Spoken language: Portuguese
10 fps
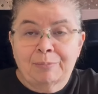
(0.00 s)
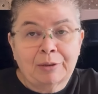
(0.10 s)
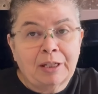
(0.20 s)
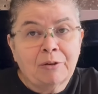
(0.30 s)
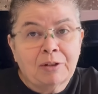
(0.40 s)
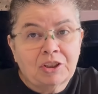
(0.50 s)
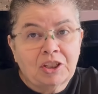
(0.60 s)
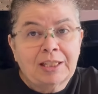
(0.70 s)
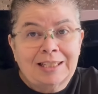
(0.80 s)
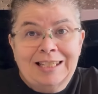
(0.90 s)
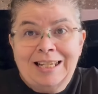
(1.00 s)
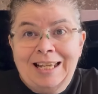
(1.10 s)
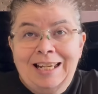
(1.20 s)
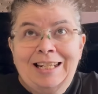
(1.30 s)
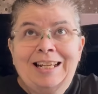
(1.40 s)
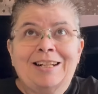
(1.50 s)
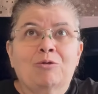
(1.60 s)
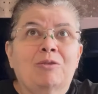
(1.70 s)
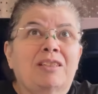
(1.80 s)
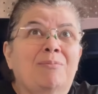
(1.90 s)
porque eu achei que ele era a
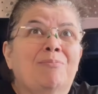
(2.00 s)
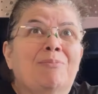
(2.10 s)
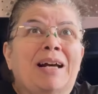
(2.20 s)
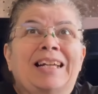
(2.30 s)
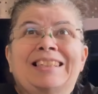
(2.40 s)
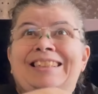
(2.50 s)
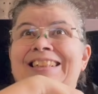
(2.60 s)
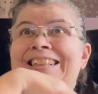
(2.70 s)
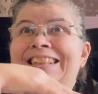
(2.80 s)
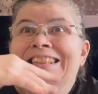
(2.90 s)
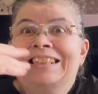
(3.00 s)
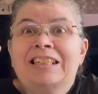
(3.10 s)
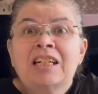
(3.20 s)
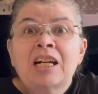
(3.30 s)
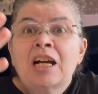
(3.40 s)
coisa mais linda,